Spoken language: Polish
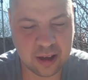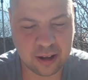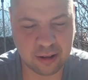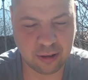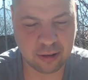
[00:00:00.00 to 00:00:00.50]

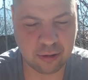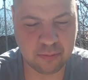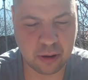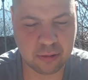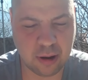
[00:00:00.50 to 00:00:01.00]
Rosół
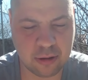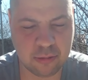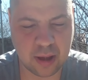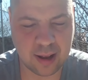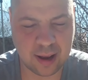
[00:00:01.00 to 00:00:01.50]
pogładził
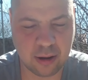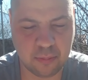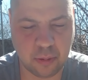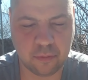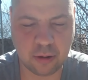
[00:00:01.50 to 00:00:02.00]
mnie ręką
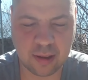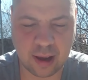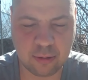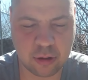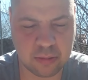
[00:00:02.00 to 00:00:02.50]
po
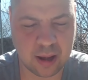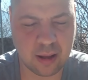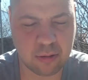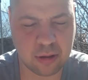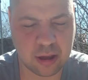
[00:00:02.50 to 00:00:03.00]
włosach,
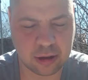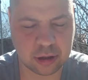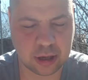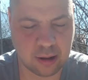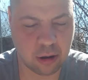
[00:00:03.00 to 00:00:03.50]
uśmiechnął się
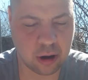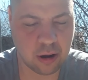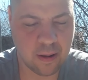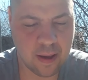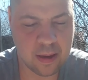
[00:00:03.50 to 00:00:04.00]
szeroko
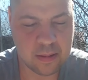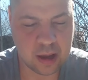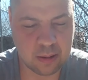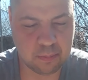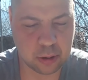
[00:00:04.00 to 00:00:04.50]

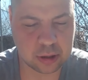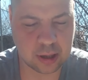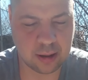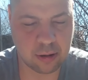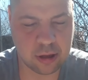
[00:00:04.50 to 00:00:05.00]
i
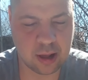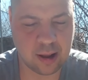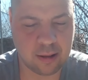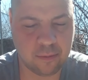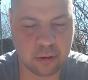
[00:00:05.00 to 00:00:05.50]
poszedł
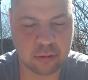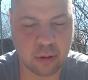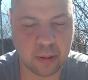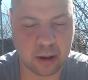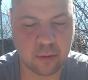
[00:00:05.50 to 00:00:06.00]
rozdzielać dwóch
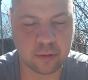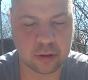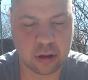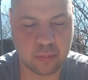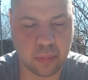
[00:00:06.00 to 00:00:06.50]
chłopaków,
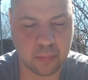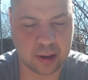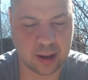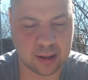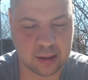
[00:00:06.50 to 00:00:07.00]
którzy się
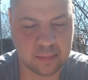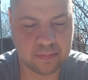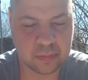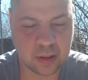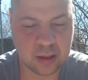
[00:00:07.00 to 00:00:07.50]
popychali.
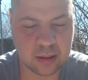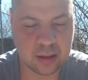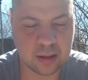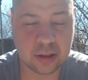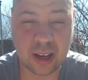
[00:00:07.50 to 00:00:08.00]

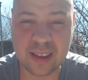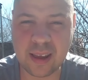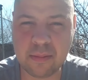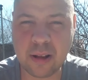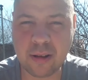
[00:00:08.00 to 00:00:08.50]

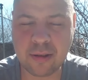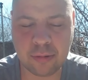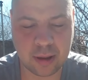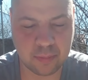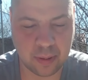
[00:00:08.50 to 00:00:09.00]
Czasem rosół
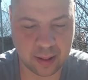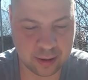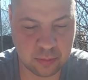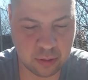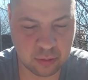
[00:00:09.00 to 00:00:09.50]
jest bardzo
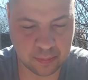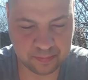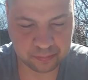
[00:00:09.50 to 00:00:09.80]
miły.